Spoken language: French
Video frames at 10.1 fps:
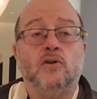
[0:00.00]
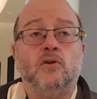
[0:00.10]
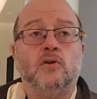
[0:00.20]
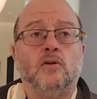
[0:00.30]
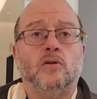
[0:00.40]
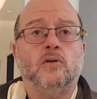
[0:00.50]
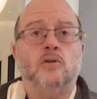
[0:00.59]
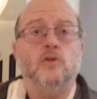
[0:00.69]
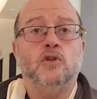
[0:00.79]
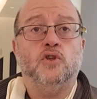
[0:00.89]
Jeudi,
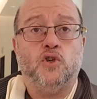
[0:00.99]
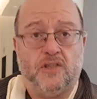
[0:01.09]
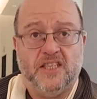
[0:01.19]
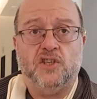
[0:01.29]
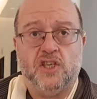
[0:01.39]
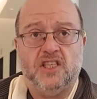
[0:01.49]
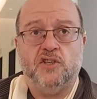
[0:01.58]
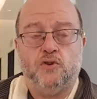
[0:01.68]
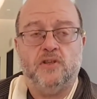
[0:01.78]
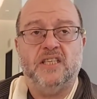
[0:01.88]
Jeudi, j'ai dit
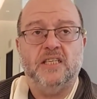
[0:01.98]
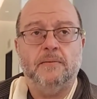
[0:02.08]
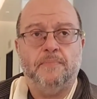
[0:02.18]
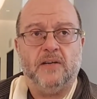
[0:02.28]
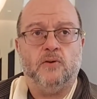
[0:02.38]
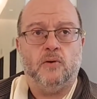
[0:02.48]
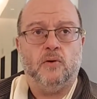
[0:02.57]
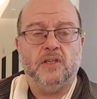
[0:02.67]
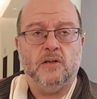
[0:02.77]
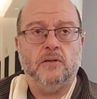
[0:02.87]
jeudi, pardon,
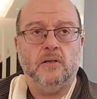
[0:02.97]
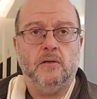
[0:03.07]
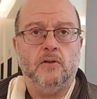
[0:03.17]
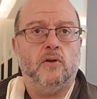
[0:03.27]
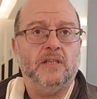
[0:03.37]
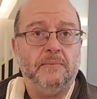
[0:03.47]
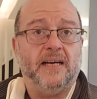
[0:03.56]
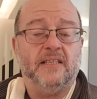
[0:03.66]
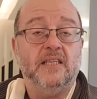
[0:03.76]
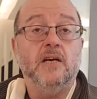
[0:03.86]
on est euh, non, on est
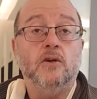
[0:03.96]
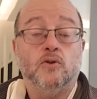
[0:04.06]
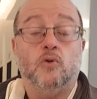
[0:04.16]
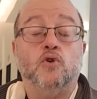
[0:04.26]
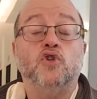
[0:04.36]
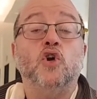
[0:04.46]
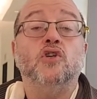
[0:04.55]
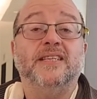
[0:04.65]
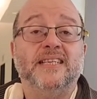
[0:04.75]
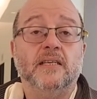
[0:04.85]
mardi. Donc
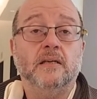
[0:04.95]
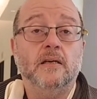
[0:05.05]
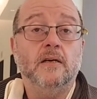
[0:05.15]
jeudi,